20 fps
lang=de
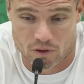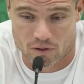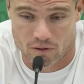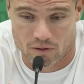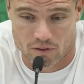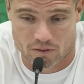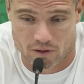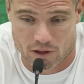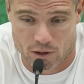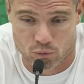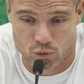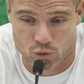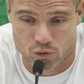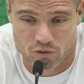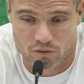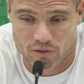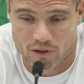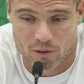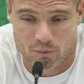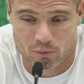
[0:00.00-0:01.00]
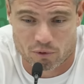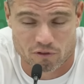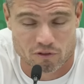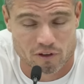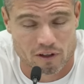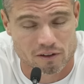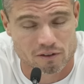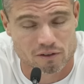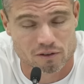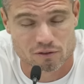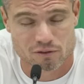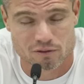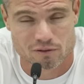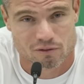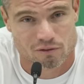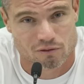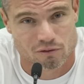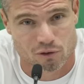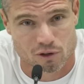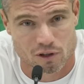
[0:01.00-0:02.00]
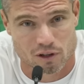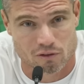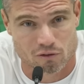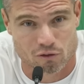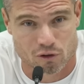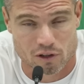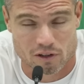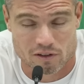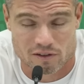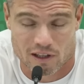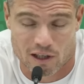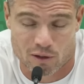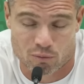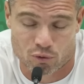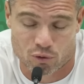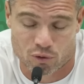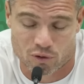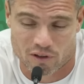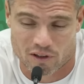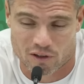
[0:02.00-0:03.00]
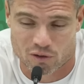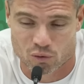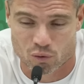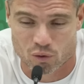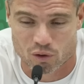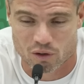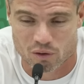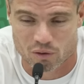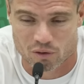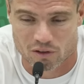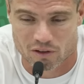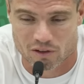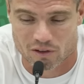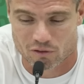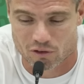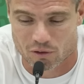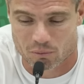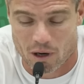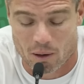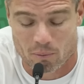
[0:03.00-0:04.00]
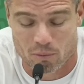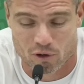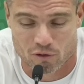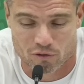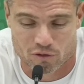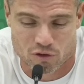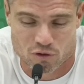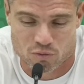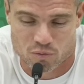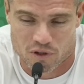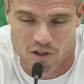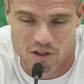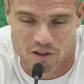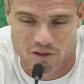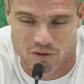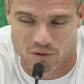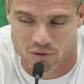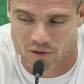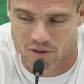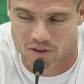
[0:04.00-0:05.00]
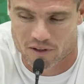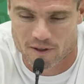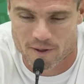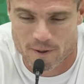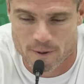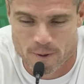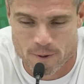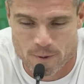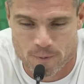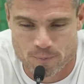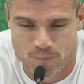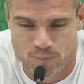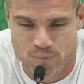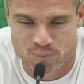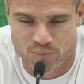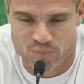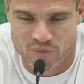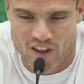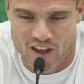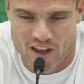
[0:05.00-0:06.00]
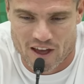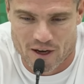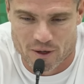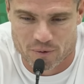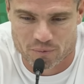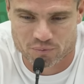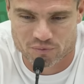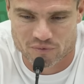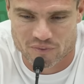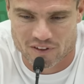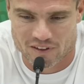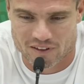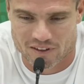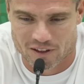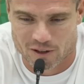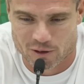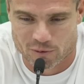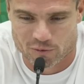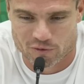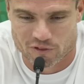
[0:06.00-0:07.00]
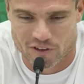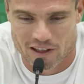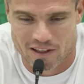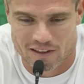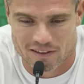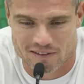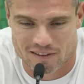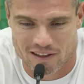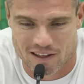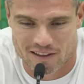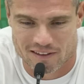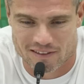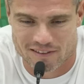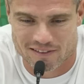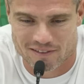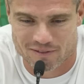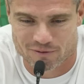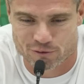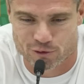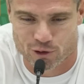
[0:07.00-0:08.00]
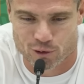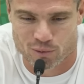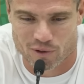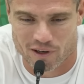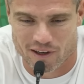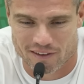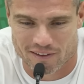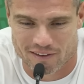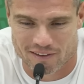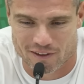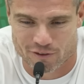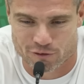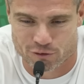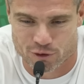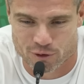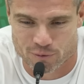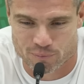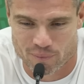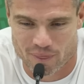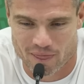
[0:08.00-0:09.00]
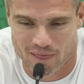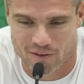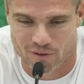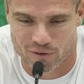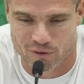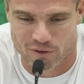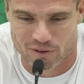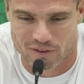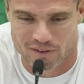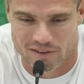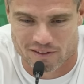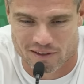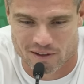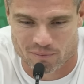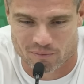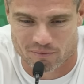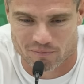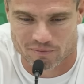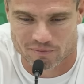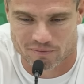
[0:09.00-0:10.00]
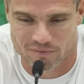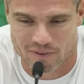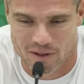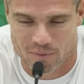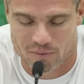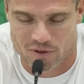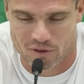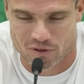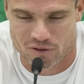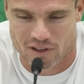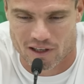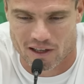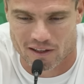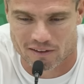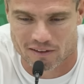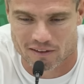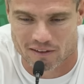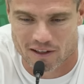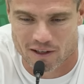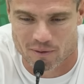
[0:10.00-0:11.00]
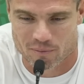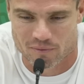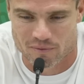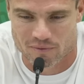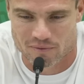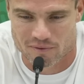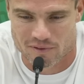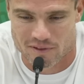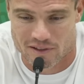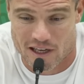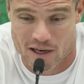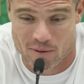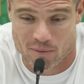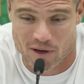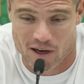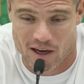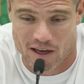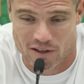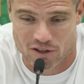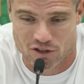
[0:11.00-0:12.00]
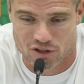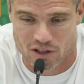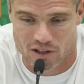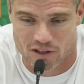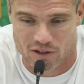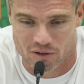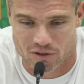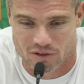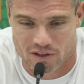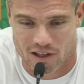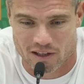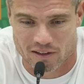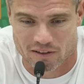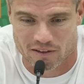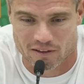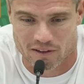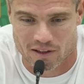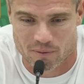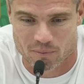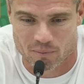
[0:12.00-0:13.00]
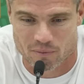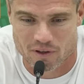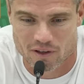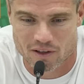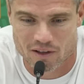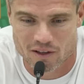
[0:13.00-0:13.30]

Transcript: das Drehbuch war perfekt von den, von den Zeitpunkten der Tore und vom Ablauf des Spiels und ja, ähm, war alles, alles vorbereitet dafür und ähm, haben es aus der Hand gegeben, selber eigenständig aus der Hand gegeben.